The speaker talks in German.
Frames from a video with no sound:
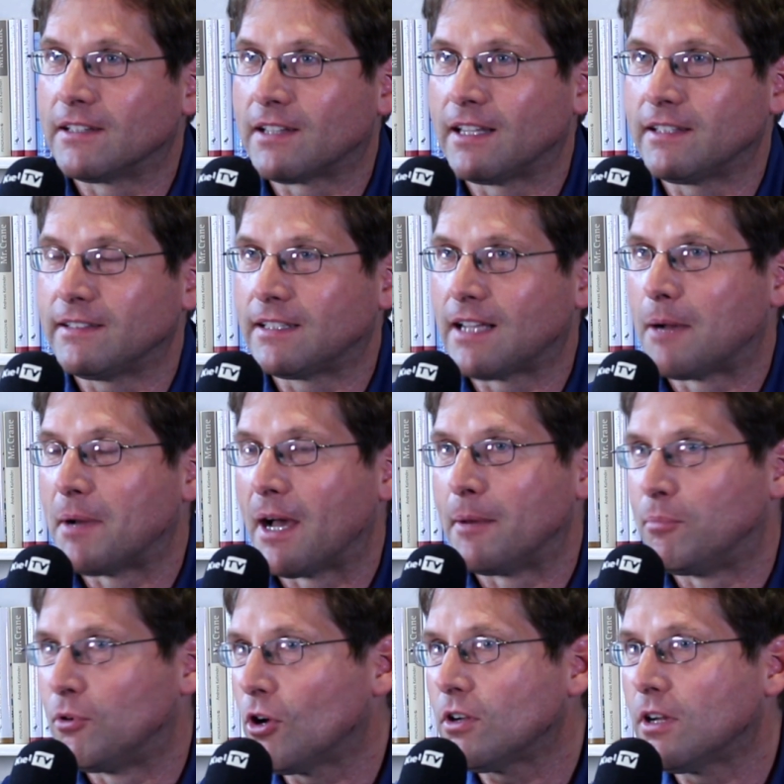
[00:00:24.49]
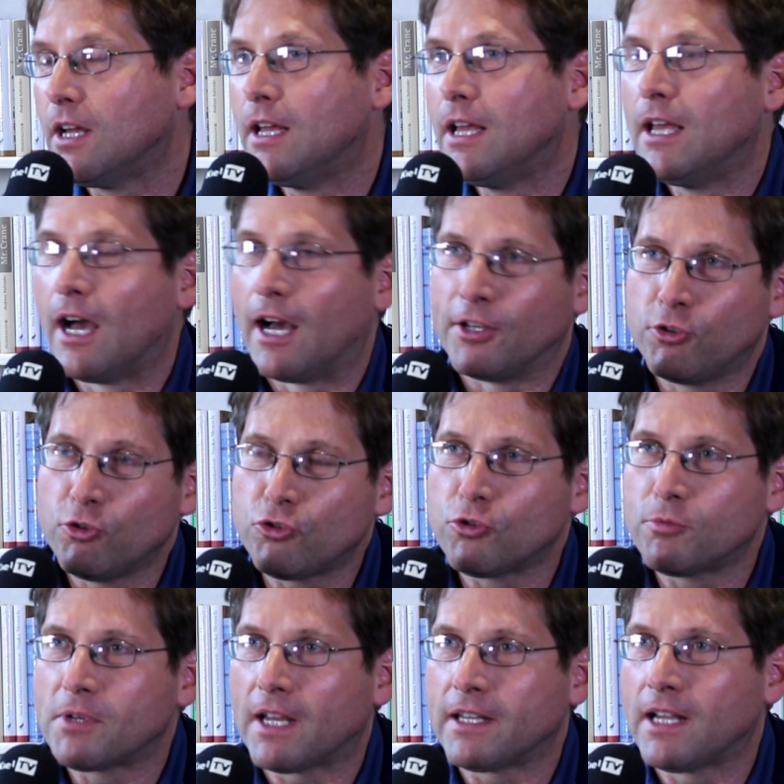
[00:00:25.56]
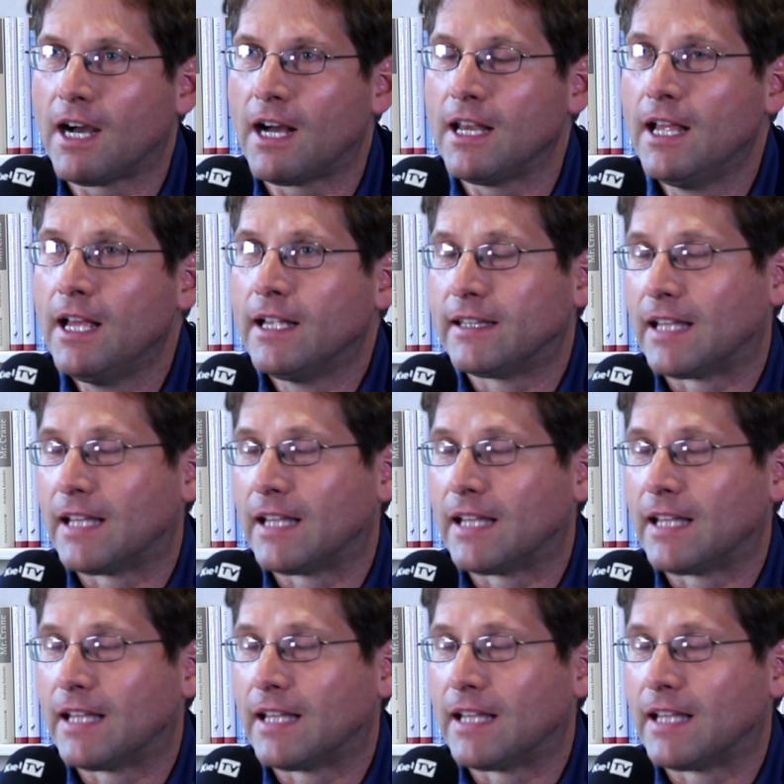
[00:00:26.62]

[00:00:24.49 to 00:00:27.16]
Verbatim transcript: Das heißt, ich habe einen Blog, einen YouTube-Kanal,